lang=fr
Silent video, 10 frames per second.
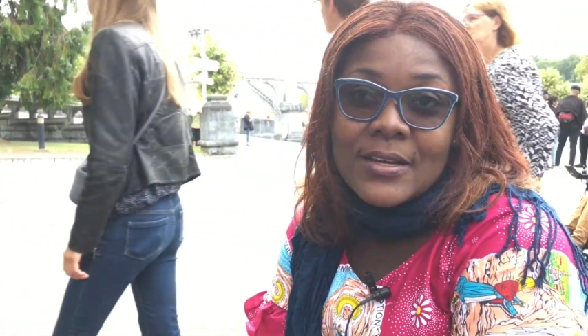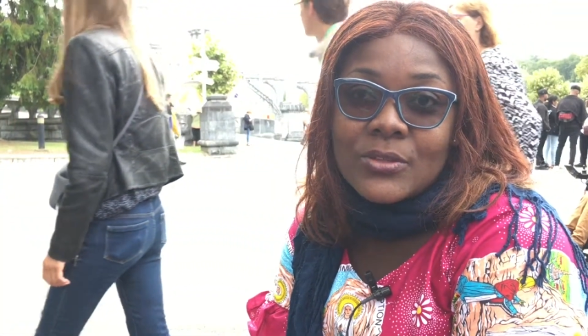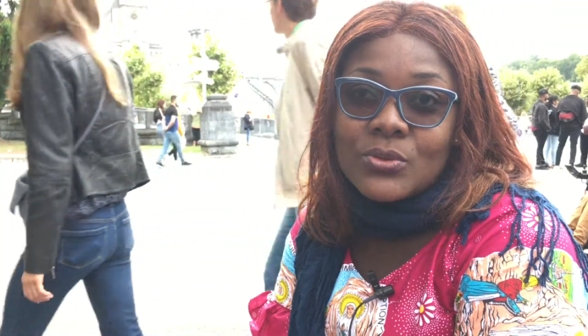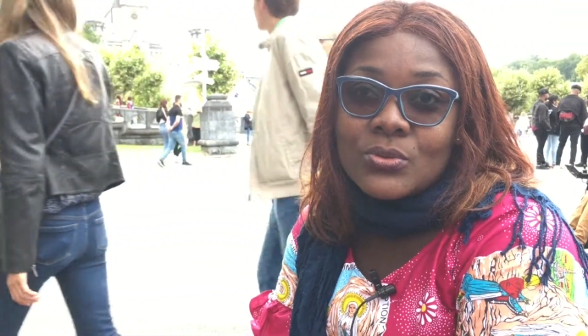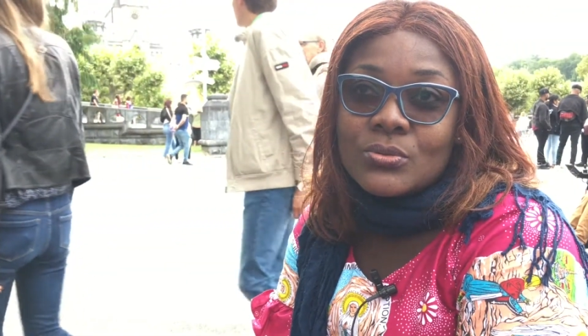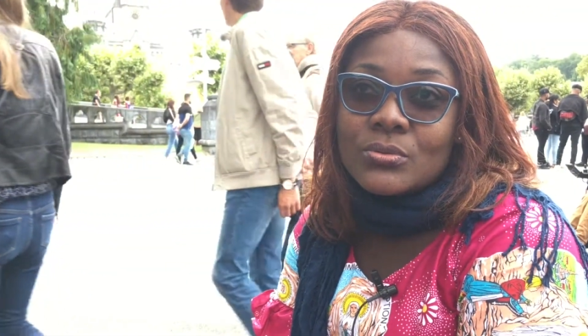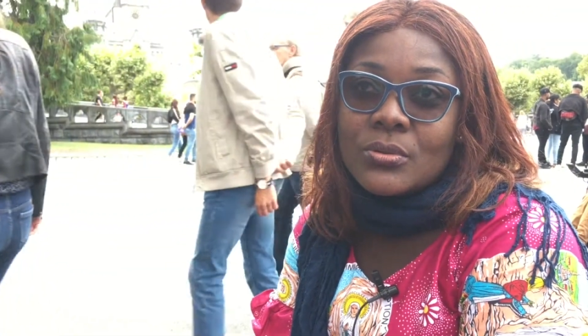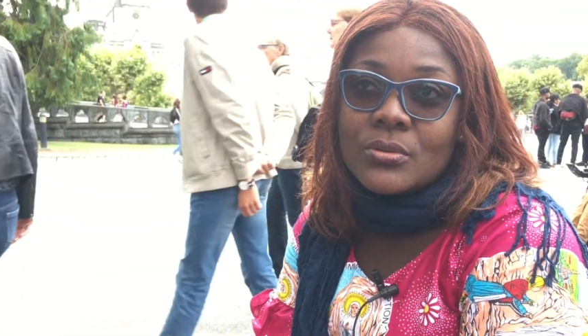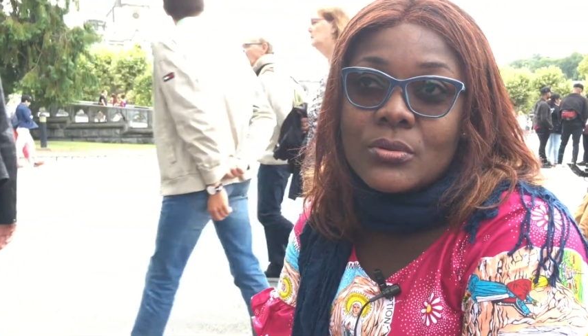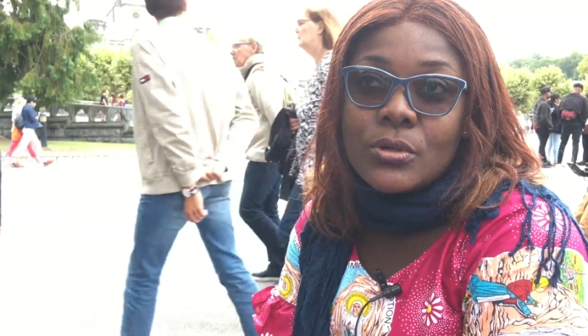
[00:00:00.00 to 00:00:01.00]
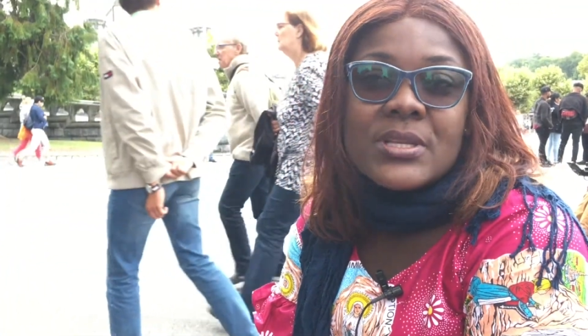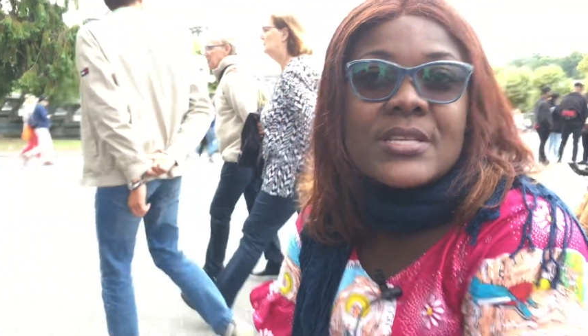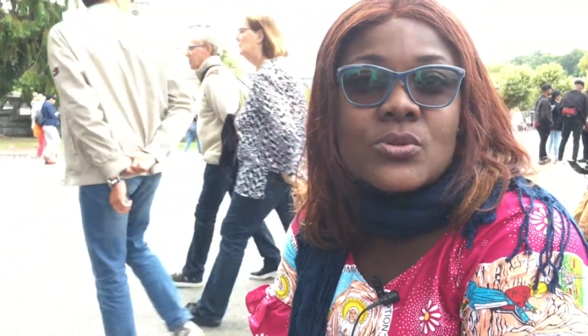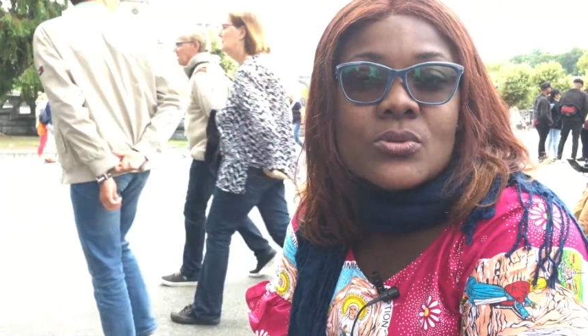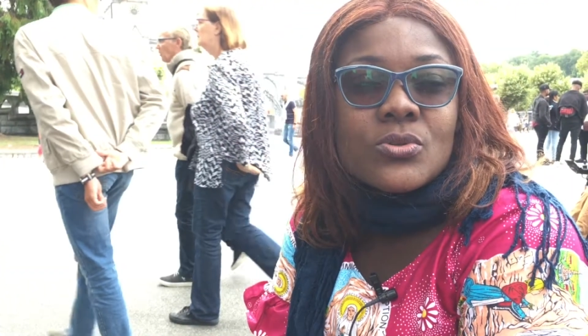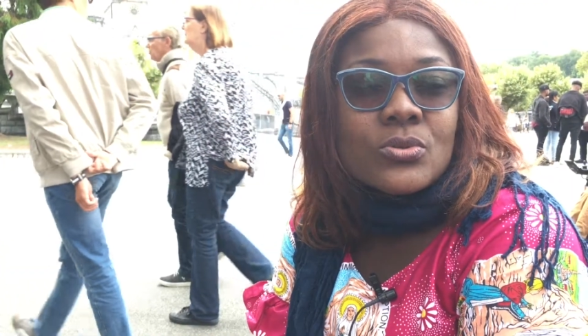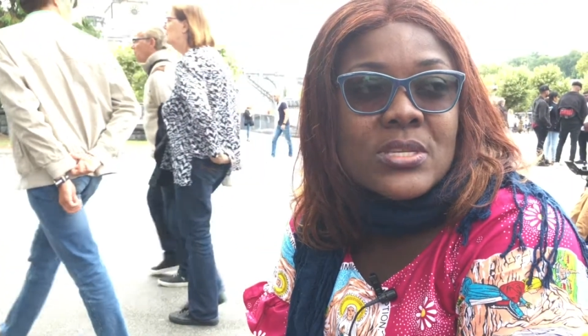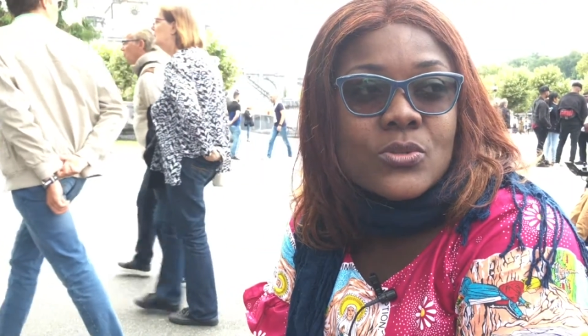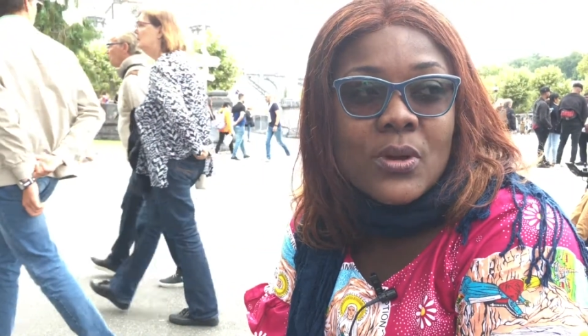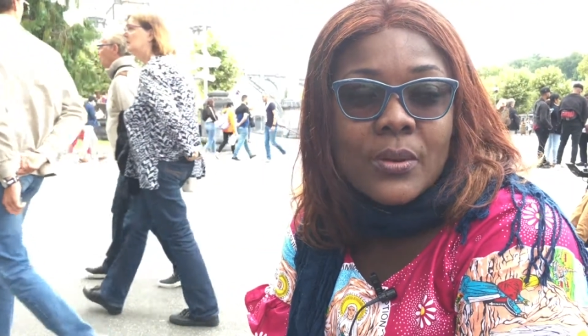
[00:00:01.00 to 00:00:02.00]
Nous euh, connaissons son
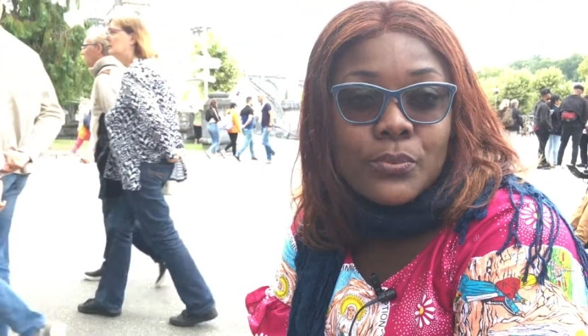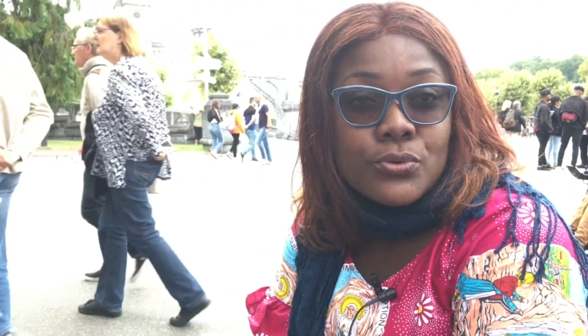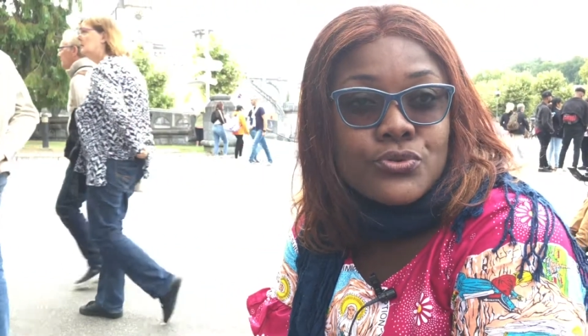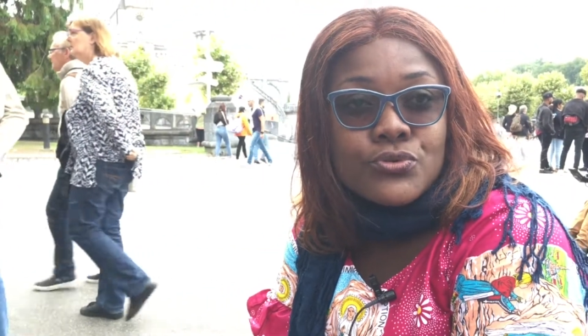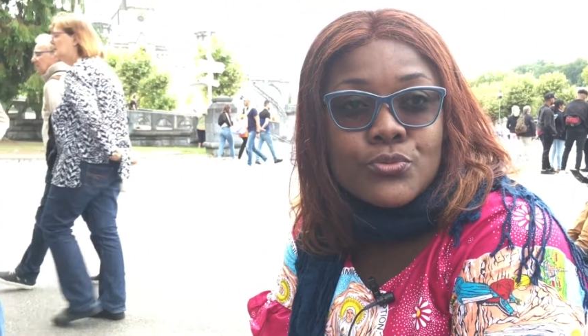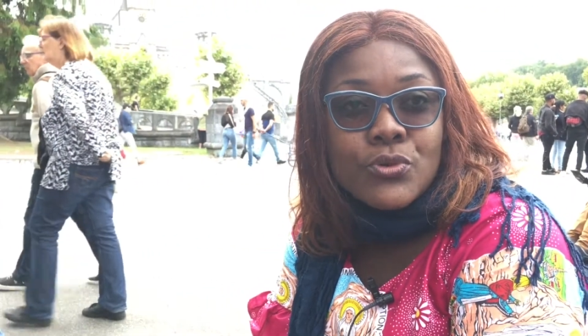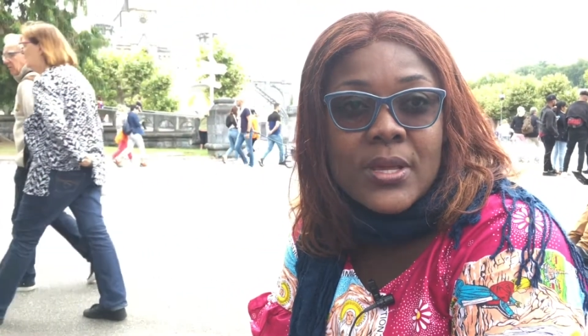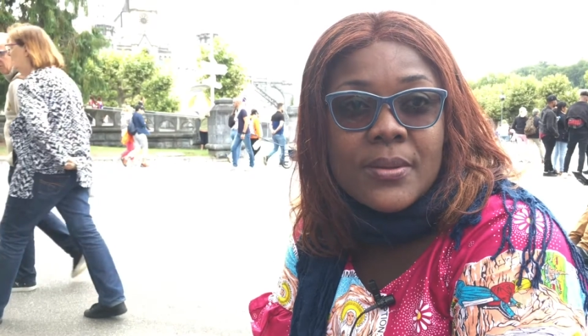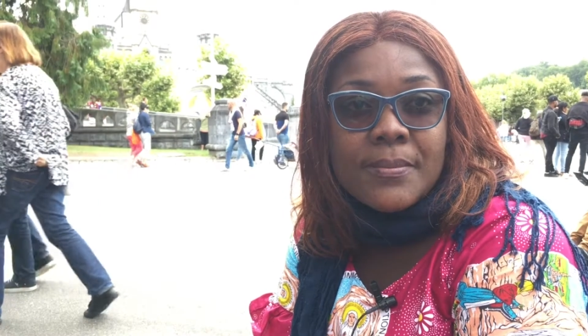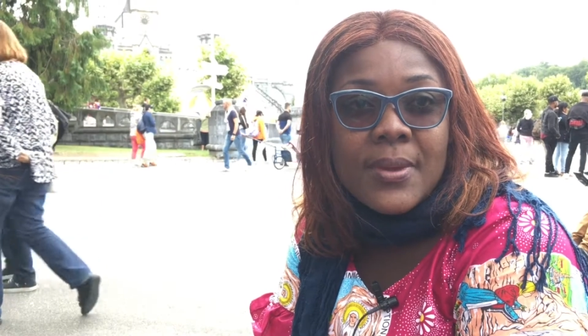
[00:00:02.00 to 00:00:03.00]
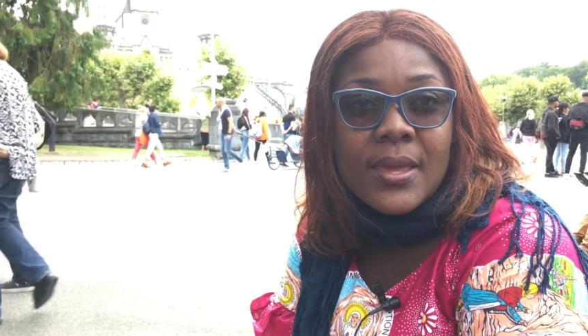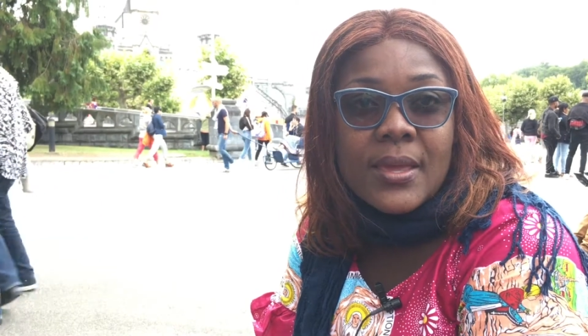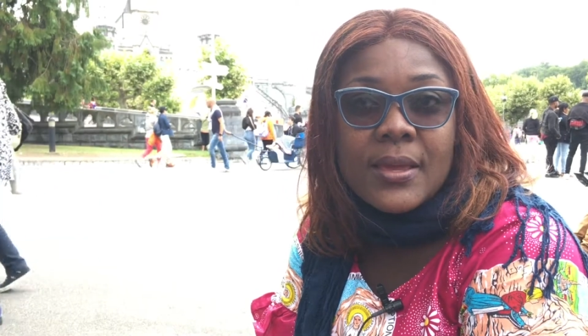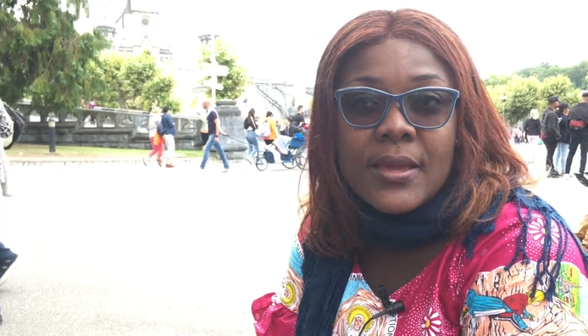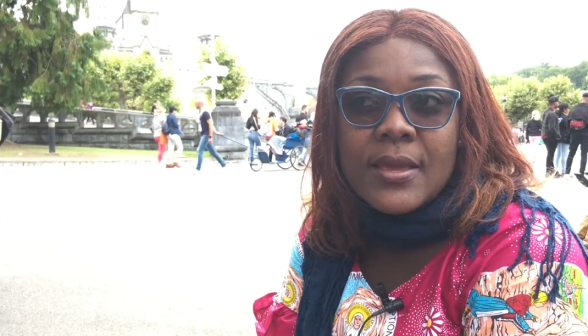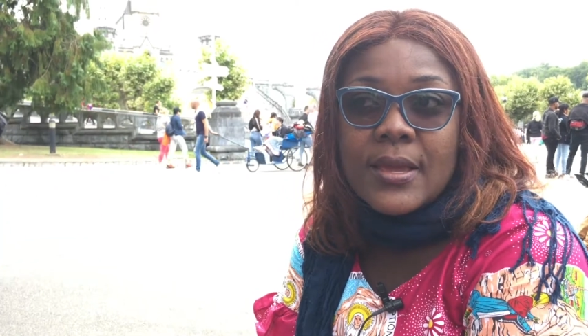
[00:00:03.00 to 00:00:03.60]
histoire plus ou moins, mais